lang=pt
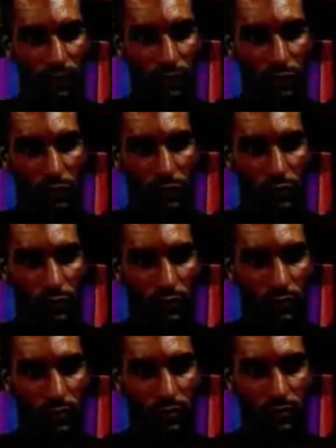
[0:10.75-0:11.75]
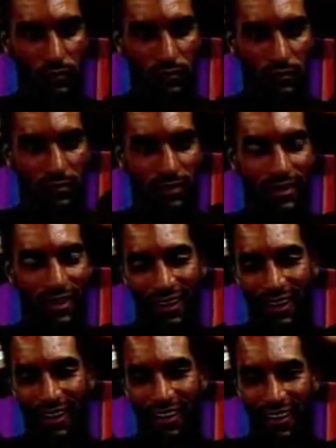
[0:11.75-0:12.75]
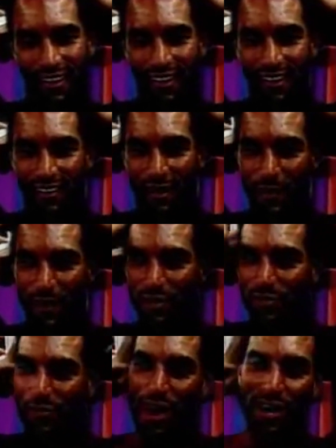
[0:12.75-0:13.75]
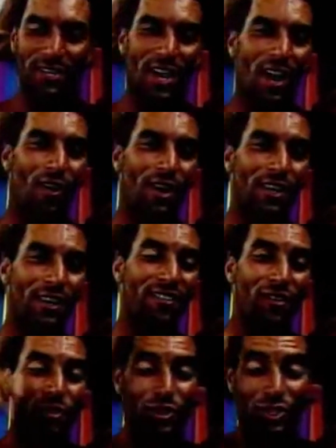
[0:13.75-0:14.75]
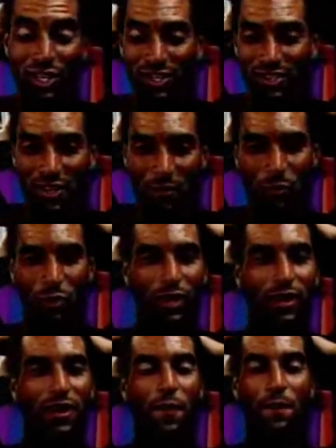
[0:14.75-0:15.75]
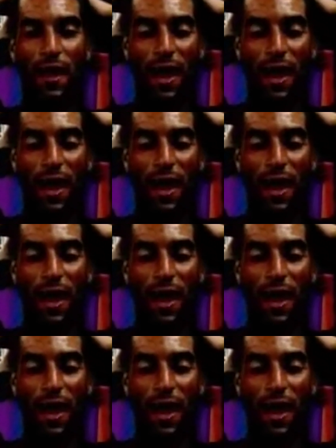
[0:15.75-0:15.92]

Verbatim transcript: É, tá virando rato de praia. É, também de férias já, 45 dias, o tempo todo aqui